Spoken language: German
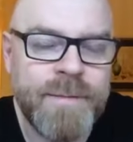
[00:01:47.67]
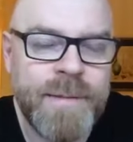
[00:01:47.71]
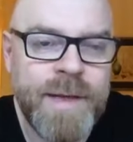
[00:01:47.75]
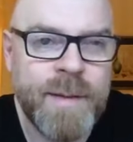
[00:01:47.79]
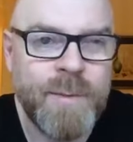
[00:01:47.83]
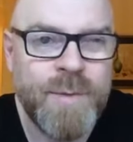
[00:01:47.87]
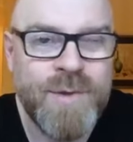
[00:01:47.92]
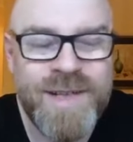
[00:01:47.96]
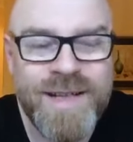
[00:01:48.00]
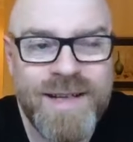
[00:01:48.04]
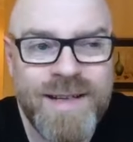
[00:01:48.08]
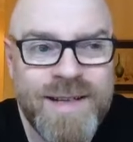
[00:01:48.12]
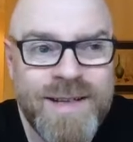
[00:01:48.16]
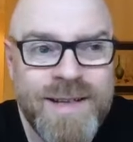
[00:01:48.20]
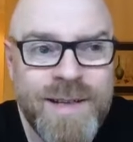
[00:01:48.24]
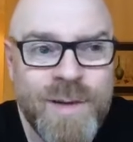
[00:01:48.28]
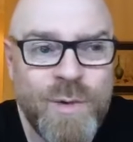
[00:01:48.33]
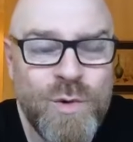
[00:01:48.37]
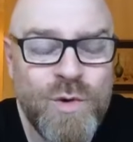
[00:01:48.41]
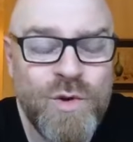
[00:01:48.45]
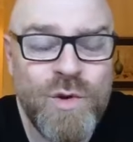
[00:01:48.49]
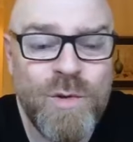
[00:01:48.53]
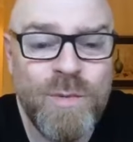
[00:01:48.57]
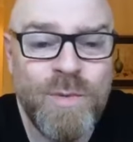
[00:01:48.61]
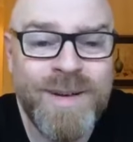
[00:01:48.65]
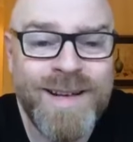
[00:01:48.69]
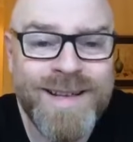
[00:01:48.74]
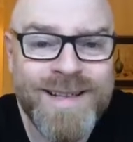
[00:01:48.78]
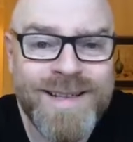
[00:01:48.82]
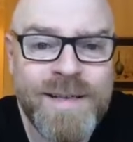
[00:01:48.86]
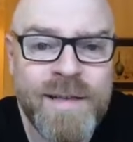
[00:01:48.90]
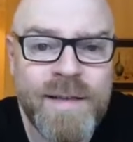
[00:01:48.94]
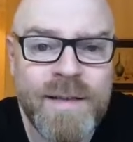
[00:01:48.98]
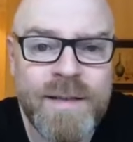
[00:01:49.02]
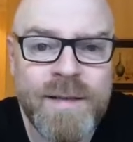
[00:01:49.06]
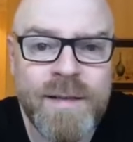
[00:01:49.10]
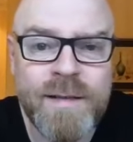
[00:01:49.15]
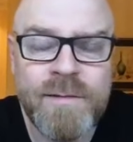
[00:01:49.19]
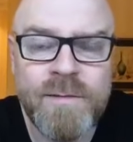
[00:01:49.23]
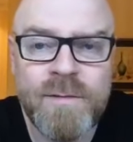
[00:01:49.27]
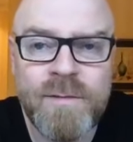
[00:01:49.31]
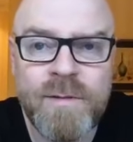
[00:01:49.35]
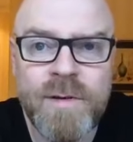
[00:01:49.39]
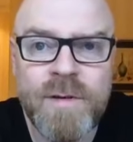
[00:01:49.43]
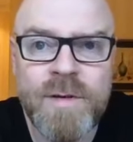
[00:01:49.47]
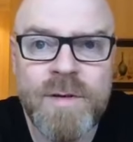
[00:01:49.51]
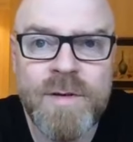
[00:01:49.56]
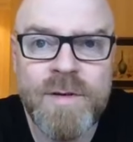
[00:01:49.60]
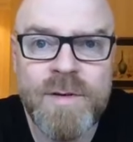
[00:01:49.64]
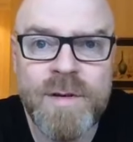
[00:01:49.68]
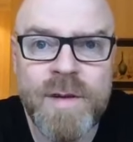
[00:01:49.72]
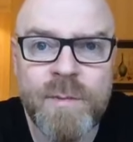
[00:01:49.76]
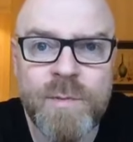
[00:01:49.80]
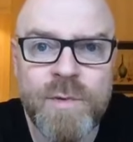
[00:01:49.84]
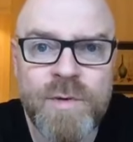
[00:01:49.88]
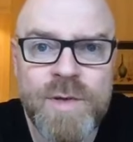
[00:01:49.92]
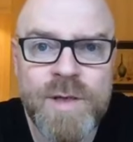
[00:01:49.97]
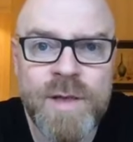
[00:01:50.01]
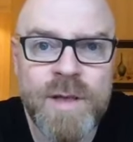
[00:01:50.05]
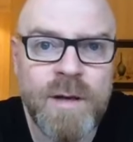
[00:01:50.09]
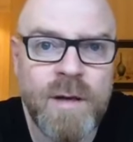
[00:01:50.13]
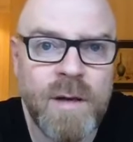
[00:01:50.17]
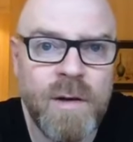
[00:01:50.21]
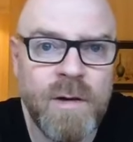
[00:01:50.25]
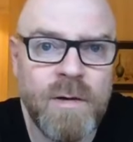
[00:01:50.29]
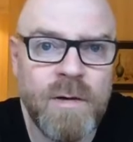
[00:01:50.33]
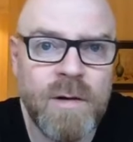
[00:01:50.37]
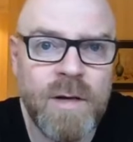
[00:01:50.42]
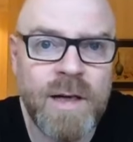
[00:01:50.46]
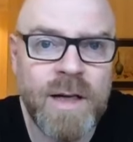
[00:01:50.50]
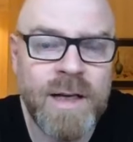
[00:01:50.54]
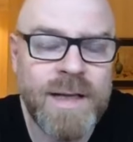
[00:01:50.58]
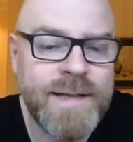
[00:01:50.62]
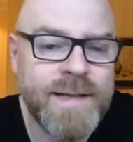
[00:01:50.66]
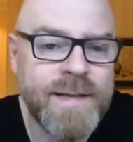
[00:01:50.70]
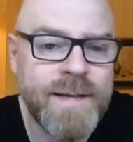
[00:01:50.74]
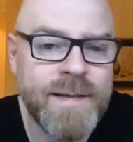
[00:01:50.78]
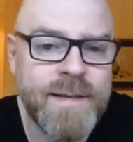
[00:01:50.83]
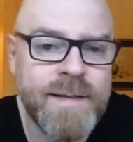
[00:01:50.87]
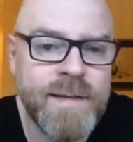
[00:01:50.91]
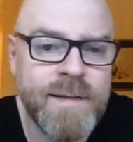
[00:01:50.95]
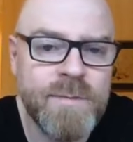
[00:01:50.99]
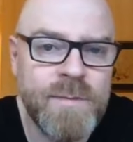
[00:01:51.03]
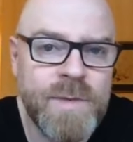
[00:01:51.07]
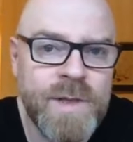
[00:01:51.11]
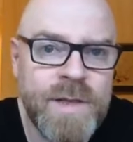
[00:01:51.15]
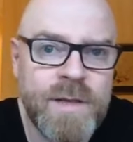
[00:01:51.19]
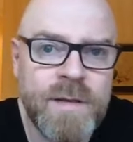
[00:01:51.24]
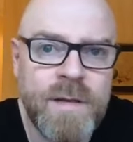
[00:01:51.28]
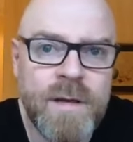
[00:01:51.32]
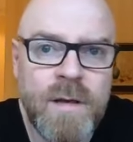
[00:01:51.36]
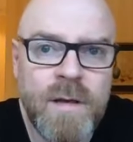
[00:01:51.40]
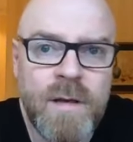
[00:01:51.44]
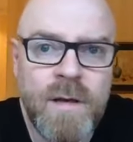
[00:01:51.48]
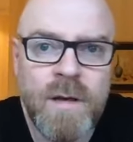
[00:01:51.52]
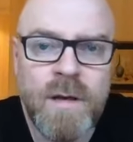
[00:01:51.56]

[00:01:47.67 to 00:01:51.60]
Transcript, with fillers: Die Apotheke ist natürlich eine Platzhalter. Du könntest Apotheke auch gleichsetzen mit,